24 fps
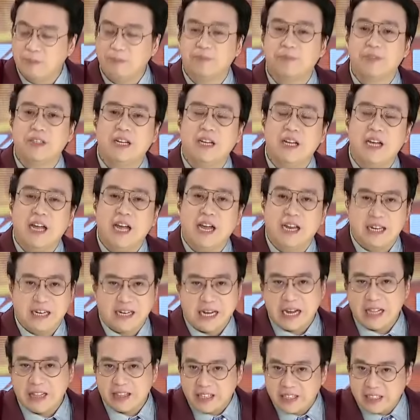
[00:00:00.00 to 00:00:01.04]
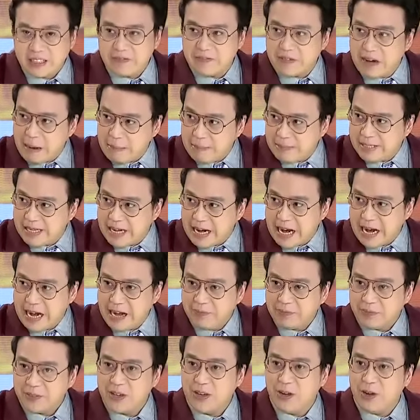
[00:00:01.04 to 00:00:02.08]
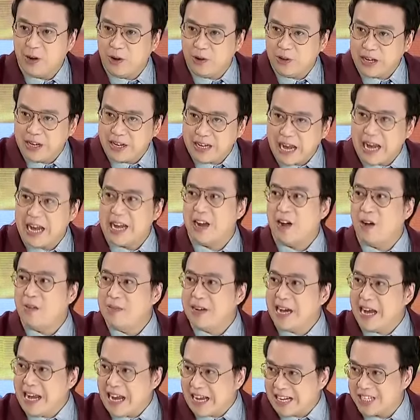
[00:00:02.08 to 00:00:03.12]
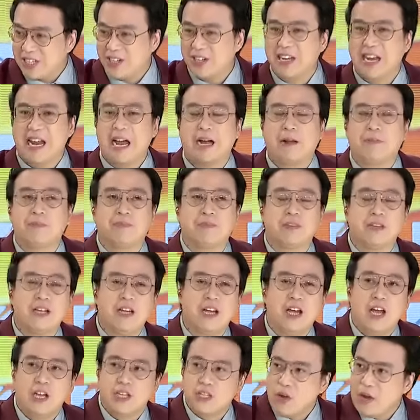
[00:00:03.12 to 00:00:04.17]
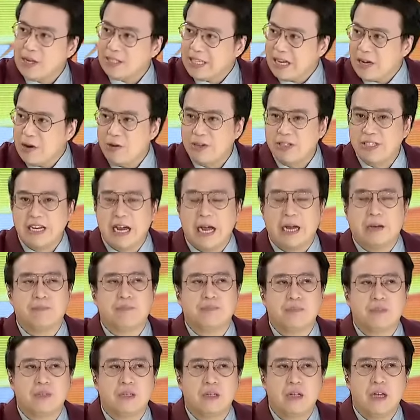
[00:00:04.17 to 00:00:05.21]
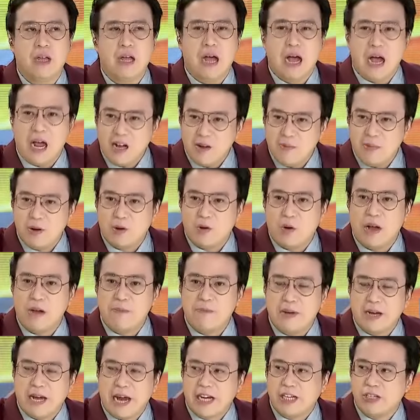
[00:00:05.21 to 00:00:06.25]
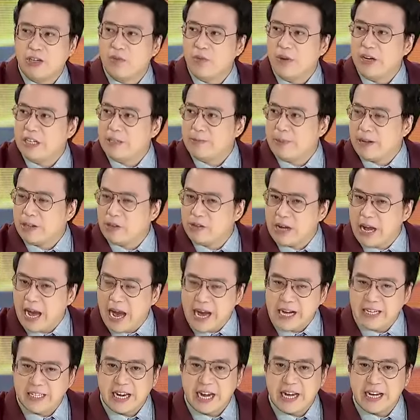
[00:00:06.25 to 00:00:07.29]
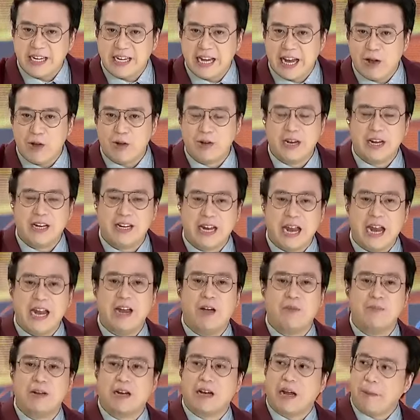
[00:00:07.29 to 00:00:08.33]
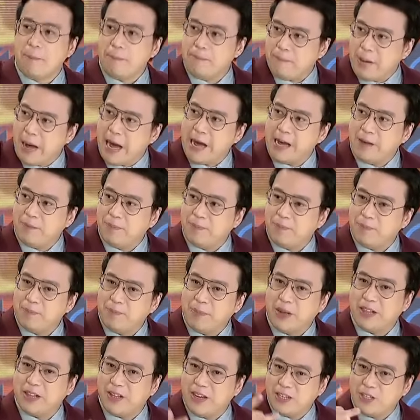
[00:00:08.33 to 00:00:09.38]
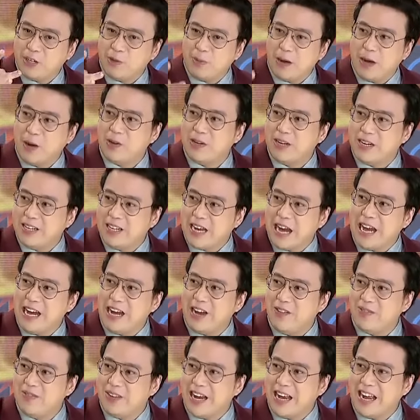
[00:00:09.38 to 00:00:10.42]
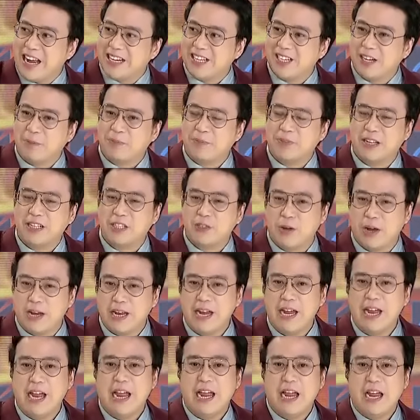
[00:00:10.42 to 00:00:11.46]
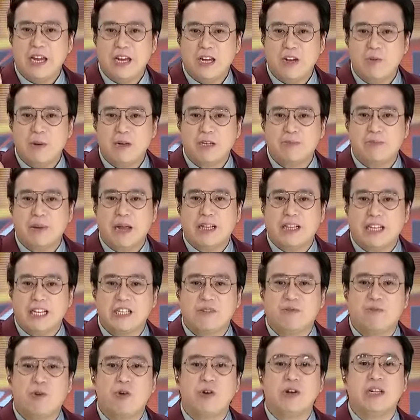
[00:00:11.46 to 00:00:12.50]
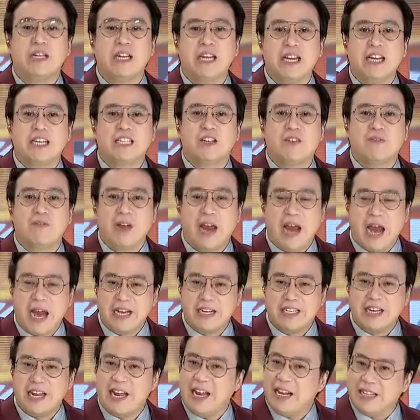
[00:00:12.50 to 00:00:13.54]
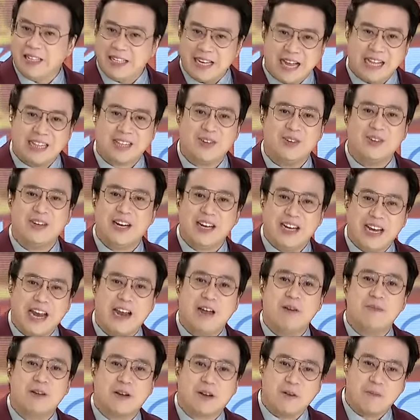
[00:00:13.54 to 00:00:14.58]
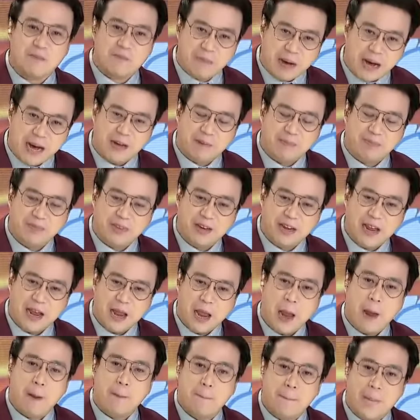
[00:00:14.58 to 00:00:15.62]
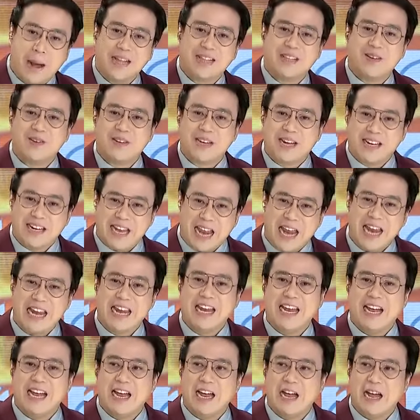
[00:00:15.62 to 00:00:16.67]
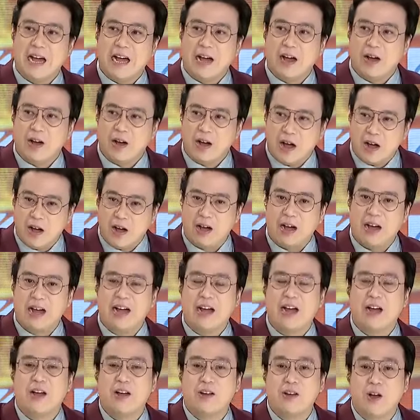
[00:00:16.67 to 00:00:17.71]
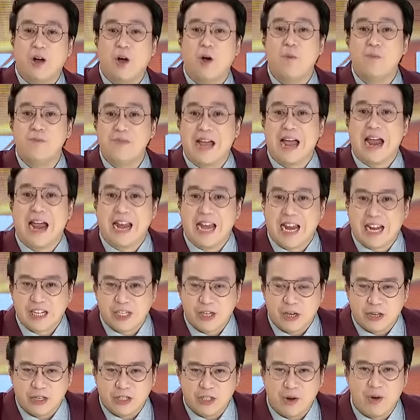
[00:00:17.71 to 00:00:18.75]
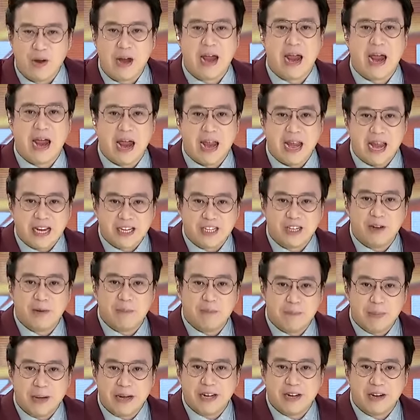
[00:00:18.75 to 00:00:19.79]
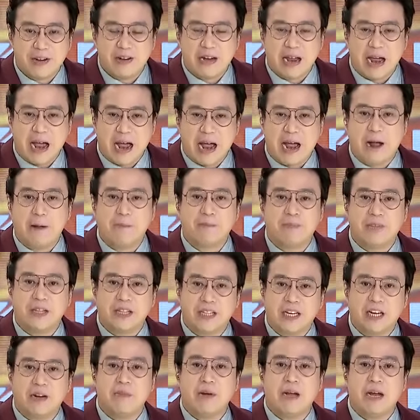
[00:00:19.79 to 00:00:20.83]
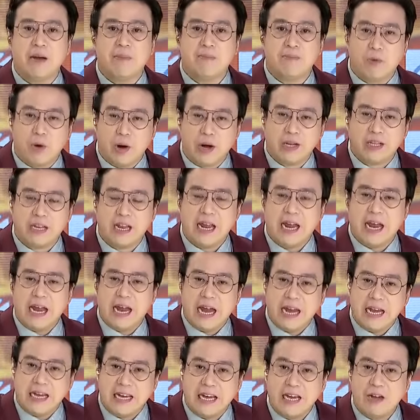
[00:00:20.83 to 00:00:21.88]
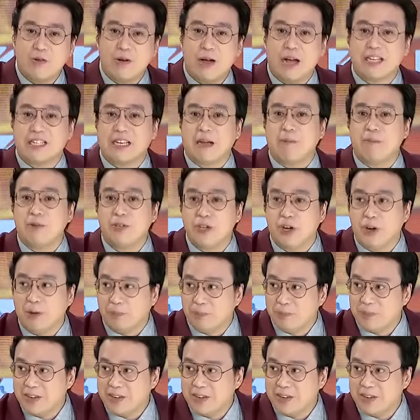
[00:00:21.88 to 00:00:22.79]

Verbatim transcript: Mm. Naging 35 siya on the day of the election lang. So ang tanong dyan, ano ba qualification with respect to the age? Hindi on the day of the campaign, but it should be on the day of the election. That's why mm. you must be at least 40 years of age, not on the day of the campaign, but on the day of the uh, election. of the election. So, election period ang determining point, hindi yung assumption.